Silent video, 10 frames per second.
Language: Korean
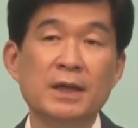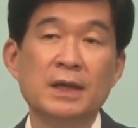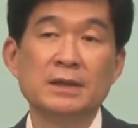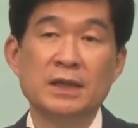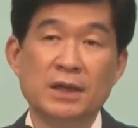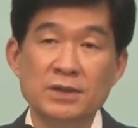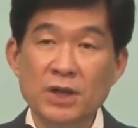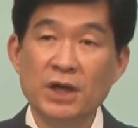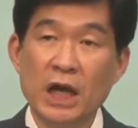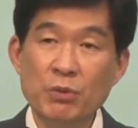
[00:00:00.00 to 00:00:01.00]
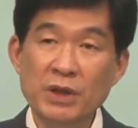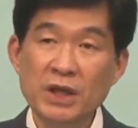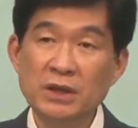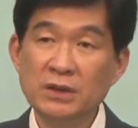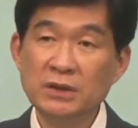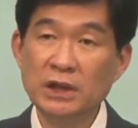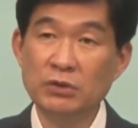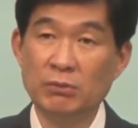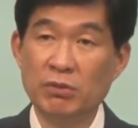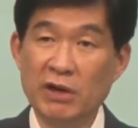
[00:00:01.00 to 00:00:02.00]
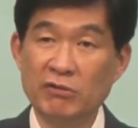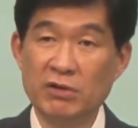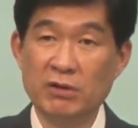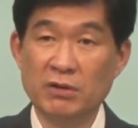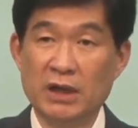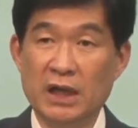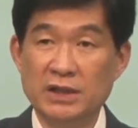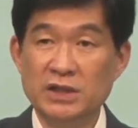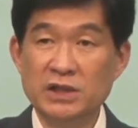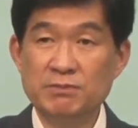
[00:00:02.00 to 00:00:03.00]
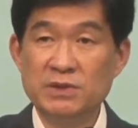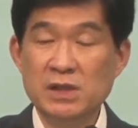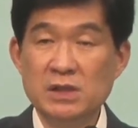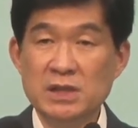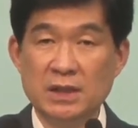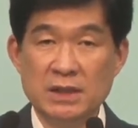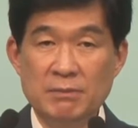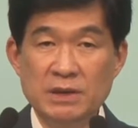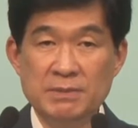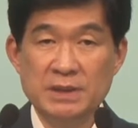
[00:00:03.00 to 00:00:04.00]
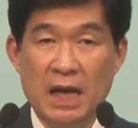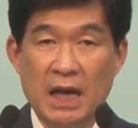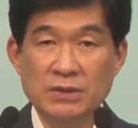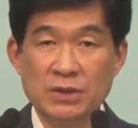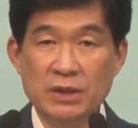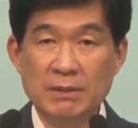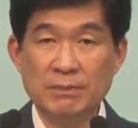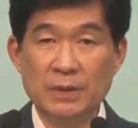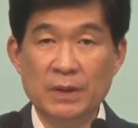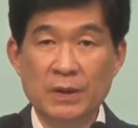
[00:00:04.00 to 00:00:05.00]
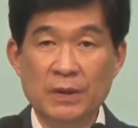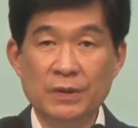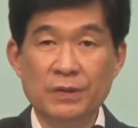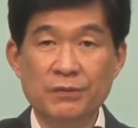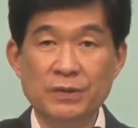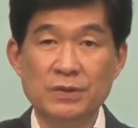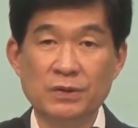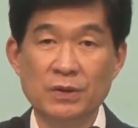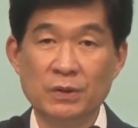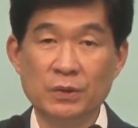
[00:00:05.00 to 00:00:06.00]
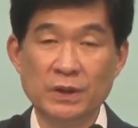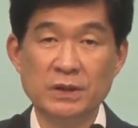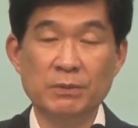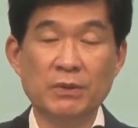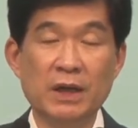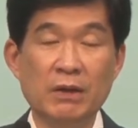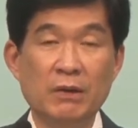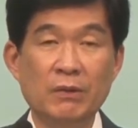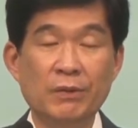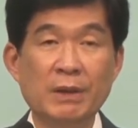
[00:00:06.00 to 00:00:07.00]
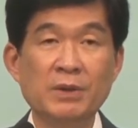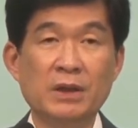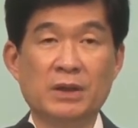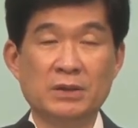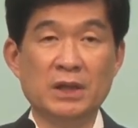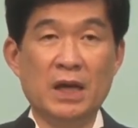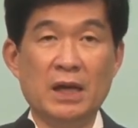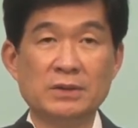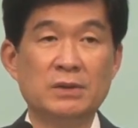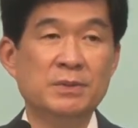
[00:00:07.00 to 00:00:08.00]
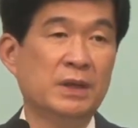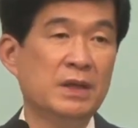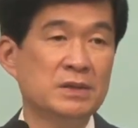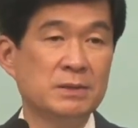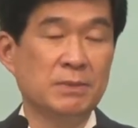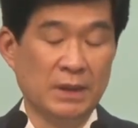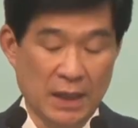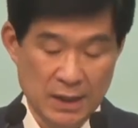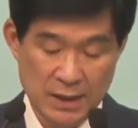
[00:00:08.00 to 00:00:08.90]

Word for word: 자, 이제 레위기 끝에도 뭐라고 그러는가? 27장 34절을 한번 우리 성경을 통해서 볼까요? 화면에 이렇게 쫙 설명해 놨습니다.